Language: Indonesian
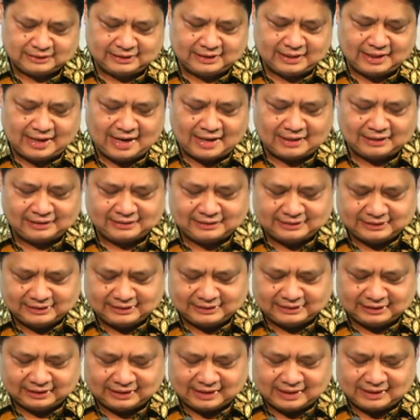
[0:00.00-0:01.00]

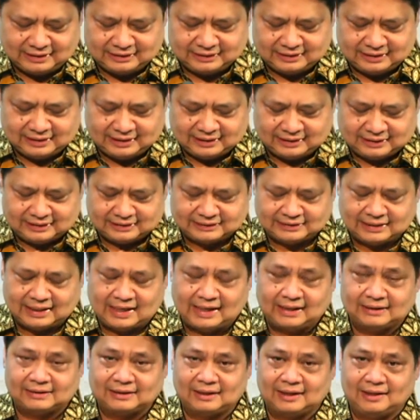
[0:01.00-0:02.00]
akselerasi terkait dengan
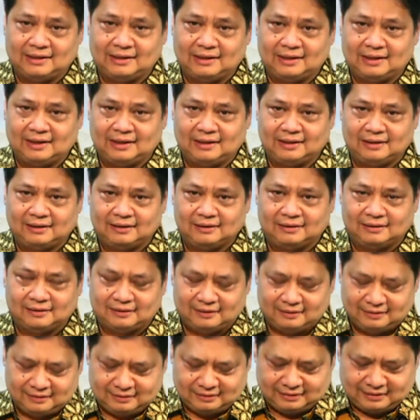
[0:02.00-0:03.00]
kesehatan dan
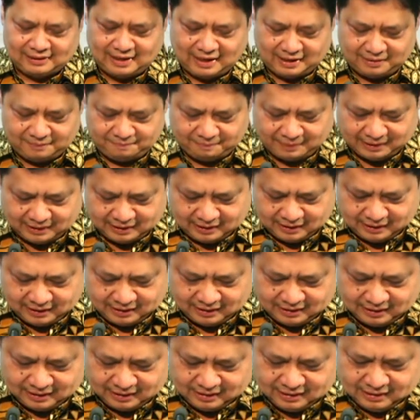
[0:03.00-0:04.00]

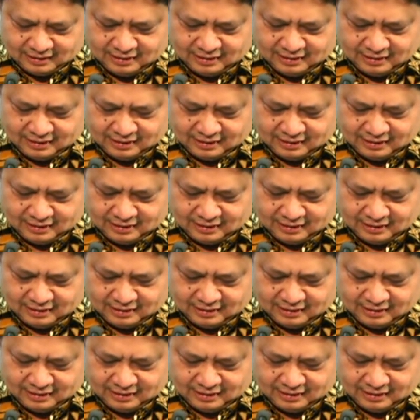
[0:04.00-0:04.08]
kip